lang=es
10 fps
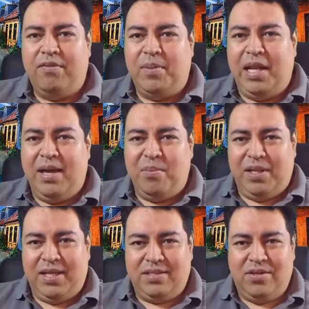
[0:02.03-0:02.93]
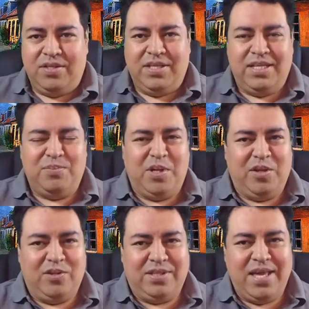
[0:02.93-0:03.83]
Hola familia, buenas noches,
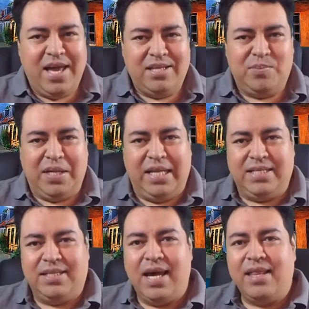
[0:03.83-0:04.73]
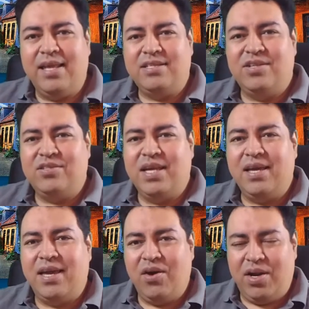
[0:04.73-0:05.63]
buenos días, buenas tardes, no
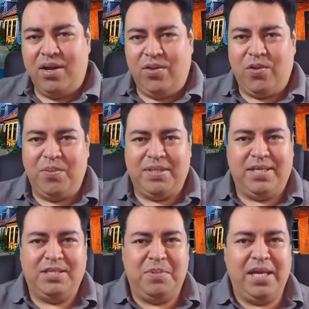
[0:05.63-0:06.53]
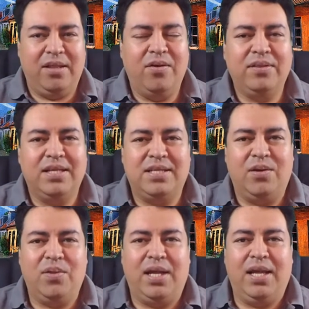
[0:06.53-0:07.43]
sé en qué horario tú me estés viendo. Te
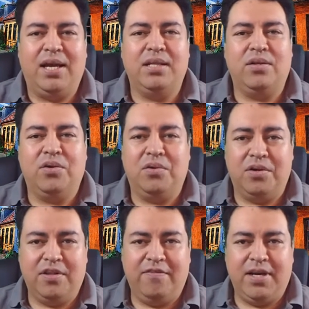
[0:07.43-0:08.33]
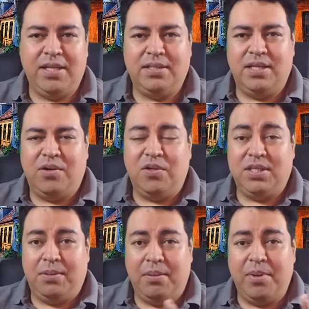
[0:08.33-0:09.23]
saluda Alejandro Córdoba desde
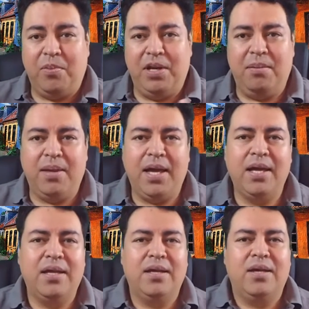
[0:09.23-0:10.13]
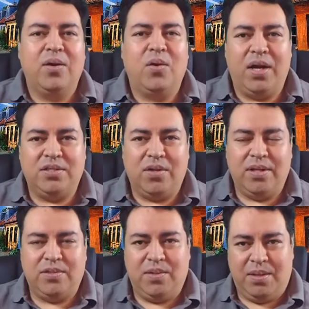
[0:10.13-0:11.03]
Cochabamba, Bolivia,
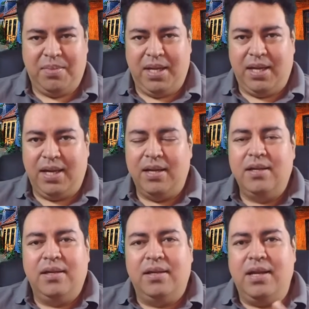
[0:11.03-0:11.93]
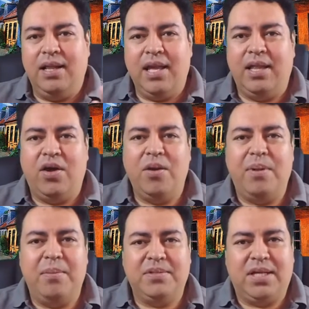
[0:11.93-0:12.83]
corazón de Sudamérica. Y el día de
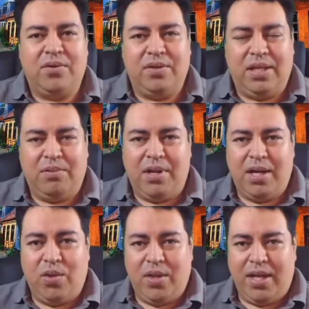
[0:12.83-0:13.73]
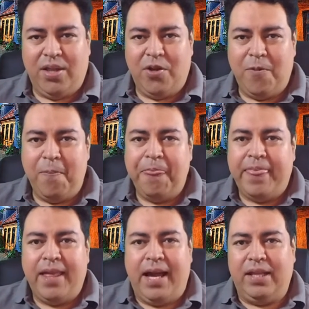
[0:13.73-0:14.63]
hoy vamos a continuar
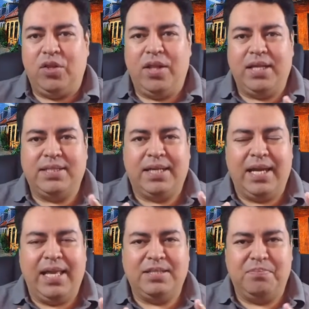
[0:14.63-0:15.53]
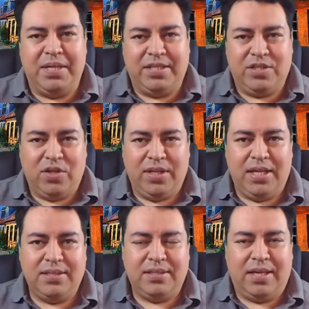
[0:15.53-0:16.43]
ayudando a todas aquellas
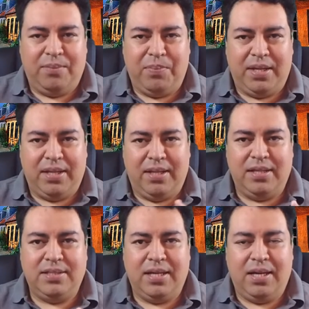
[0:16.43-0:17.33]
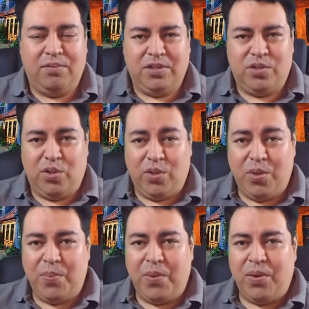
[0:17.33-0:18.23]
personas que pertenecen a nuestro
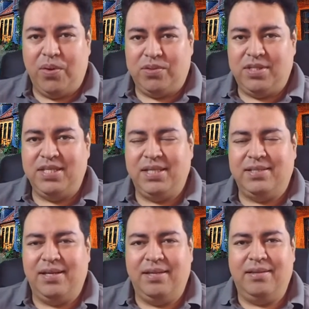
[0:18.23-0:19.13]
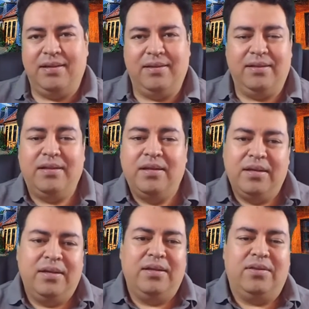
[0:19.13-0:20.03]
grupo Los Ninjas del Internet.
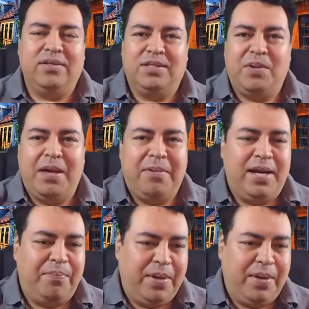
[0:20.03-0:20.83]
Entonces voy a